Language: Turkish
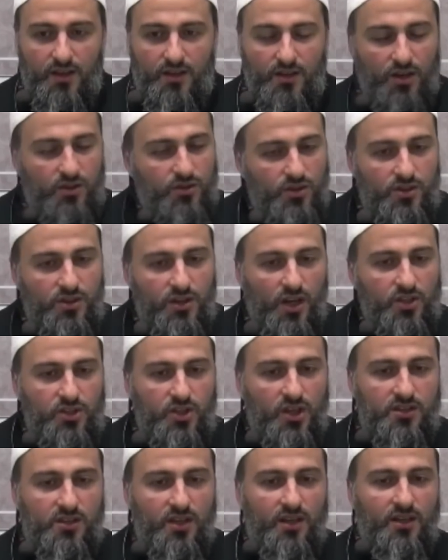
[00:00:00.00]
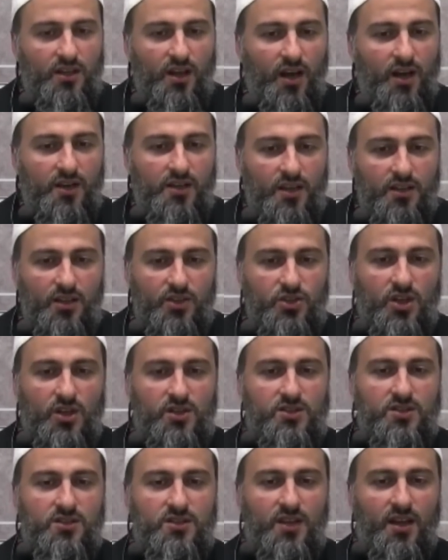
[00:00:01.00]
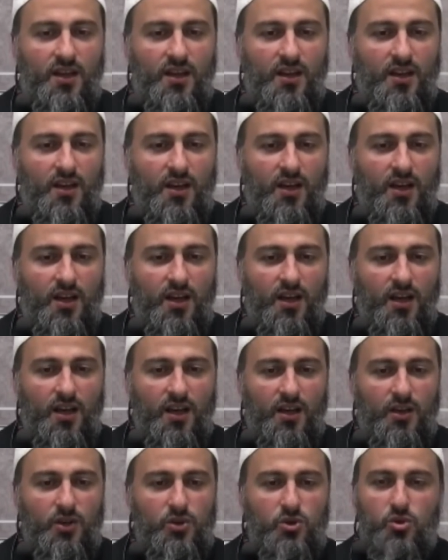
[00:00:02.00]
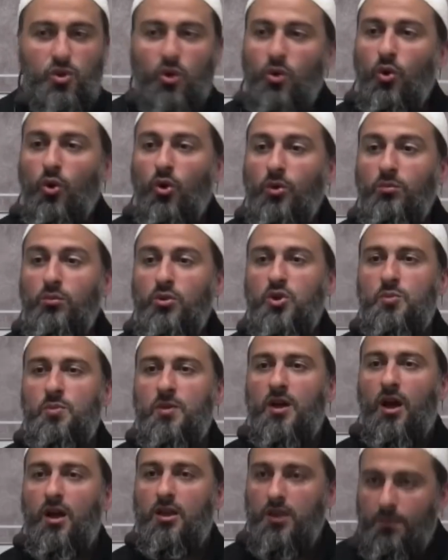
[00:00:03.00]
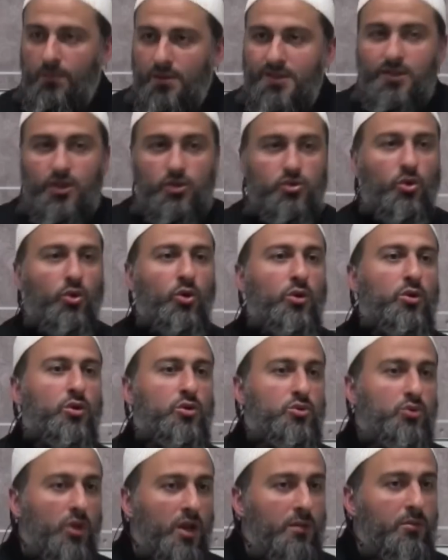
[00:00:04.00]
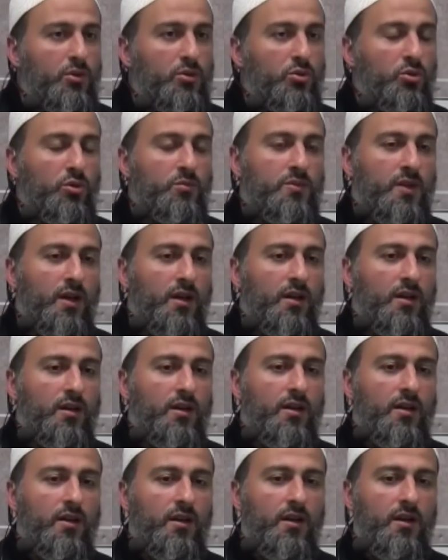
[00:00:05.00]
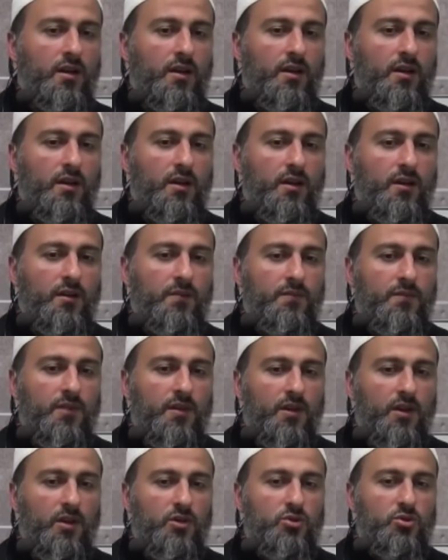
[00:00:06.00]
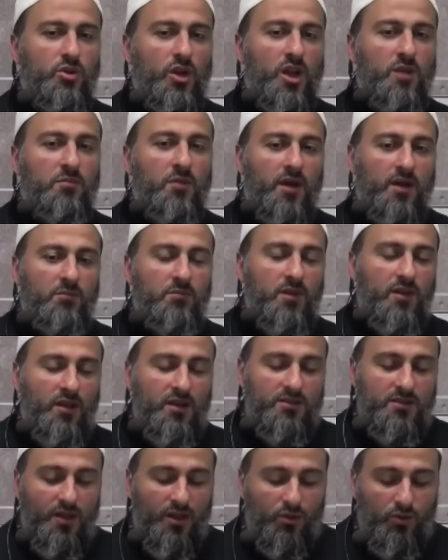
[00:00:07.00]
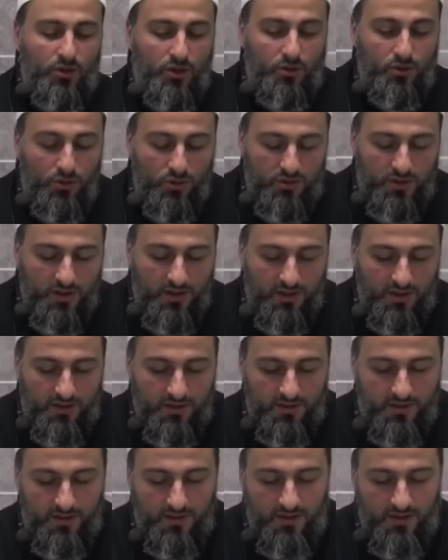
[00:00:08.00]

kadın gerçekten hayret içerisinde şok olmuş bir halde biz de şok oluruz öyle bir durumda. Süleyman bin Yesar ona diyor ki